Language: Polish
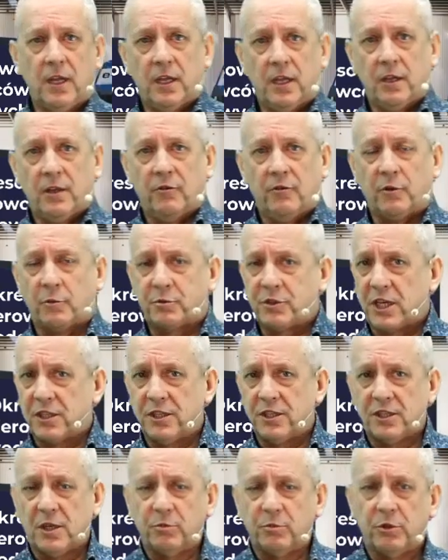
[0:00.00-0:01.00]
W obszarze
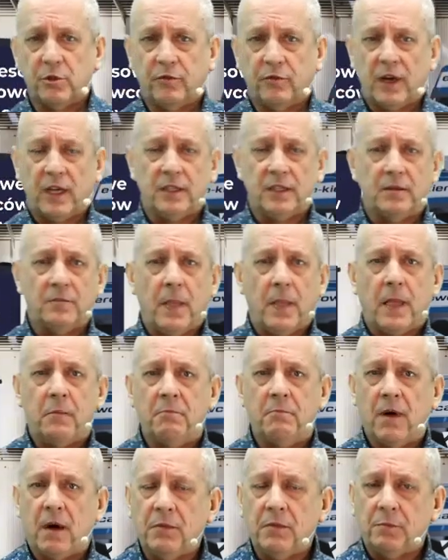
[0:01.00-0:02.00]
zabudowanym
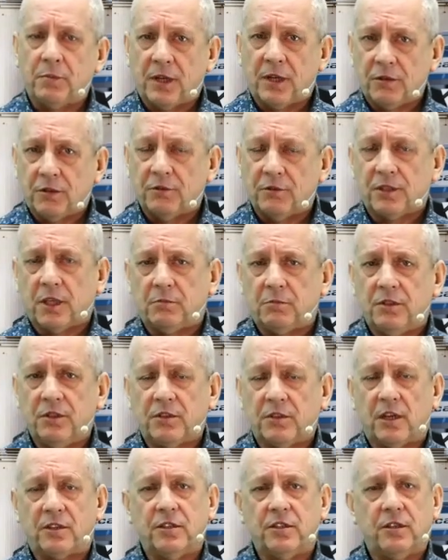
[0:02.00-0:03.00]
mamy prędkość
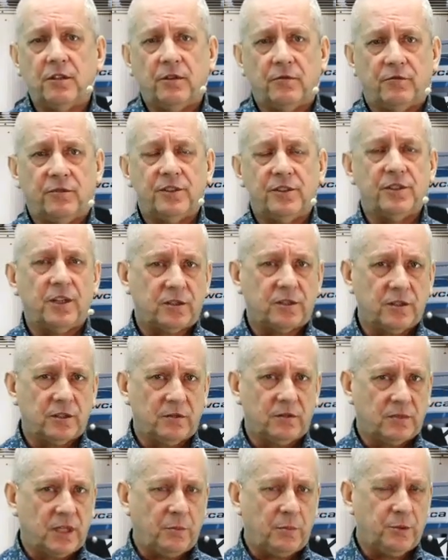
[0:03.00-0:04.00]
administracyjną wyznaczoną
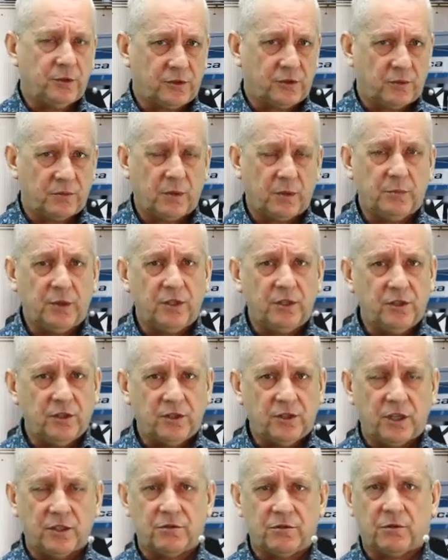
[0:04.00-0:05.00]
na poziomie
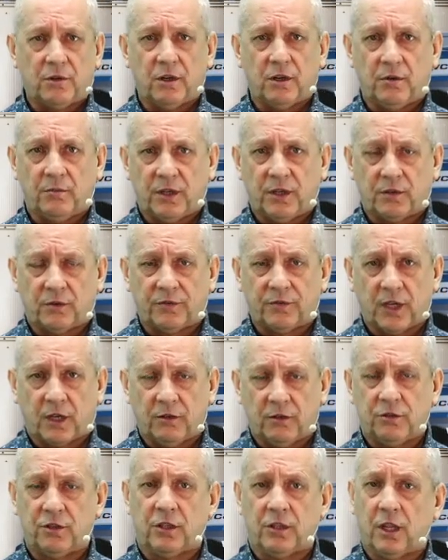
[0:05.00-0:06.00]
50 km na
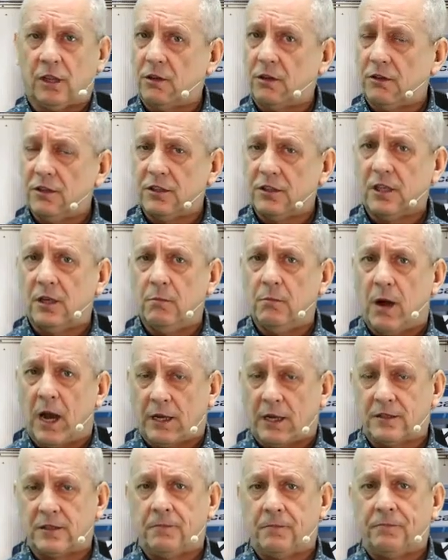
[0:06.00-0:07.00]
godzinę. To jest ten
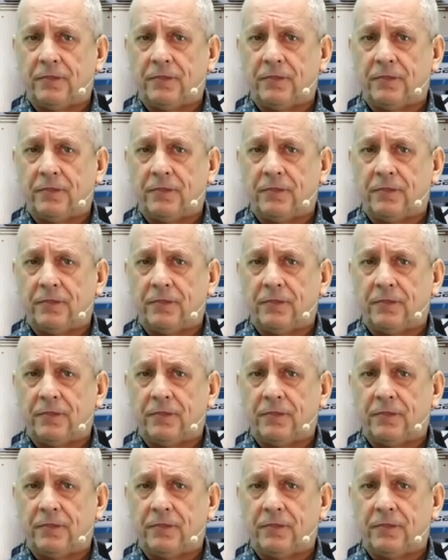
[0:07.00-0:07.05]
maks.